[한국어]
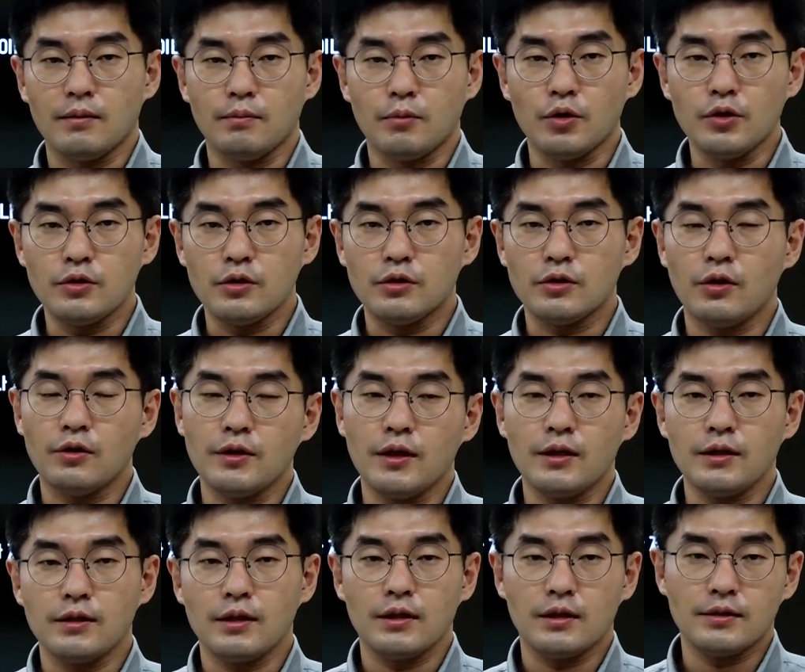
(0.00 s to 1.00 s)
먼저
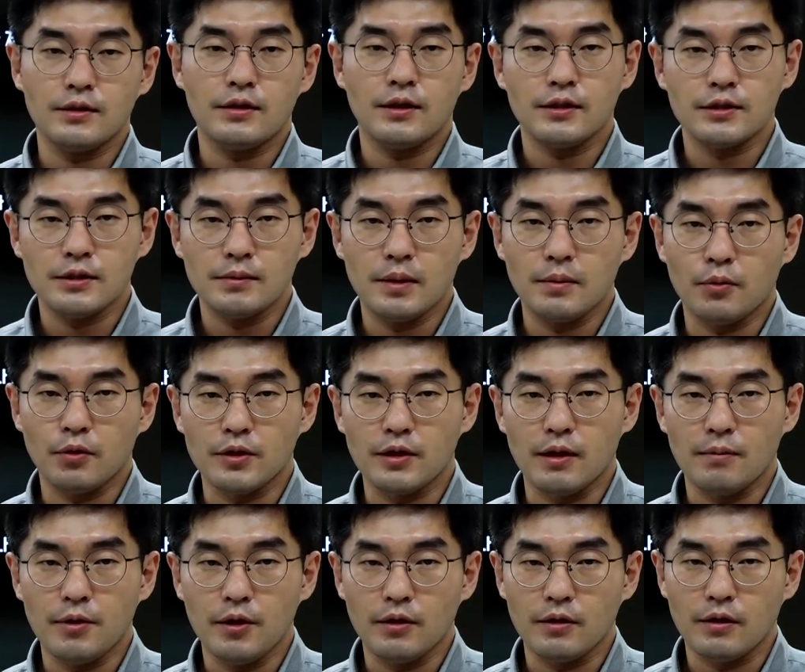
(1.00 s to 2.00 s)
선행돼야 될 학습이
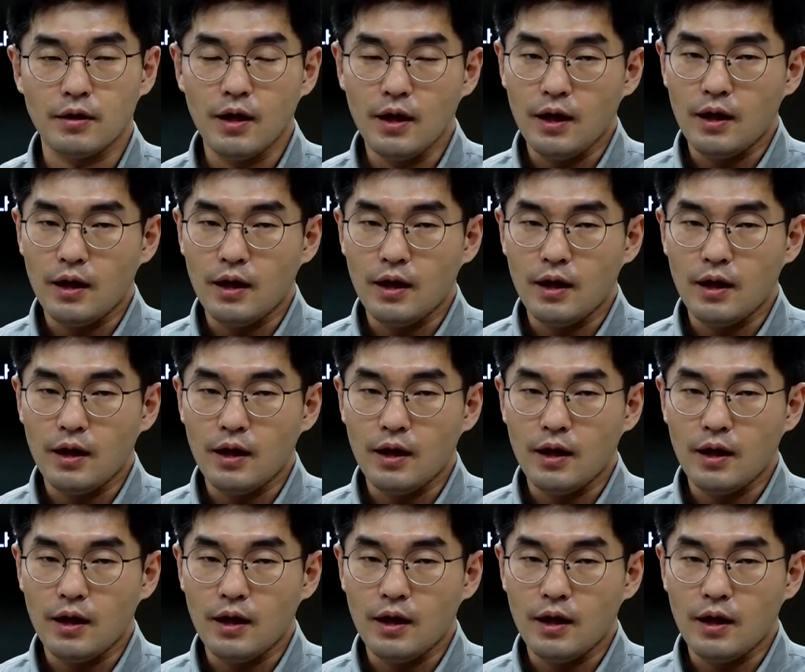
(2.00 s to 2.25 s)
뭐냐면